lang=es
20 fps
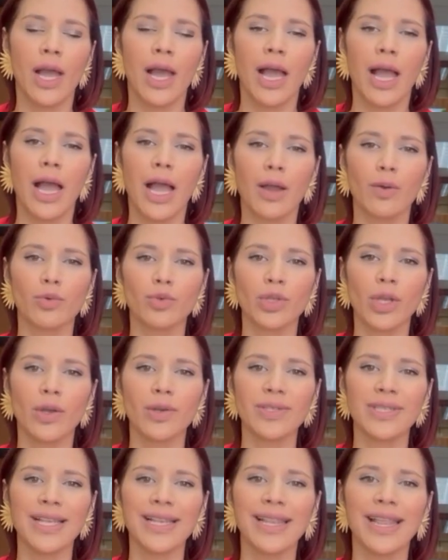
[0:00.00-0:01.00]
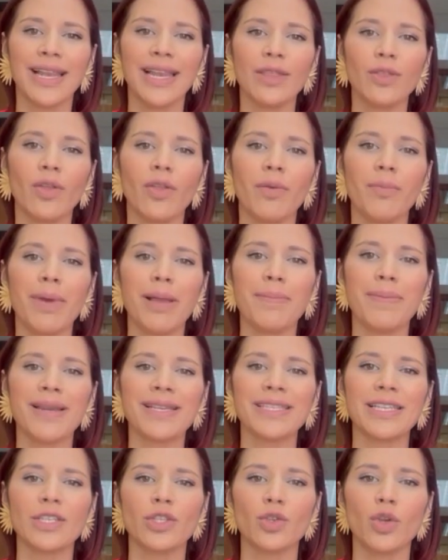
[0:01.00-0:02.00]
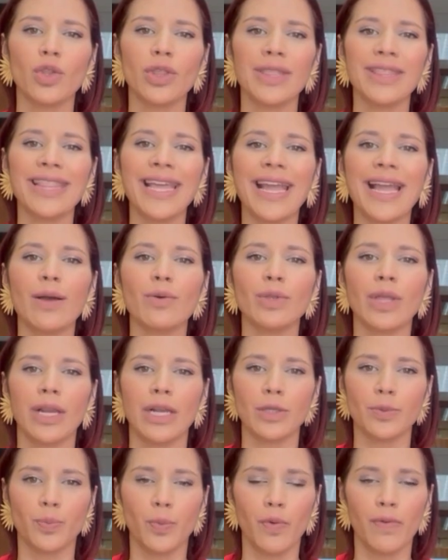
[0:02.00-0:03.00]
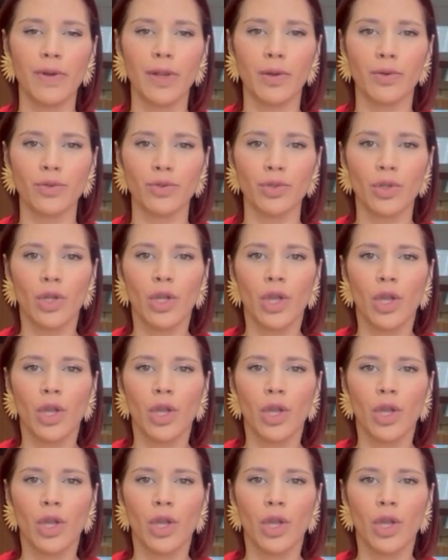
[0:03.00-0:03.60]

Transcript: acusados del delito de malversación de caudales públicos.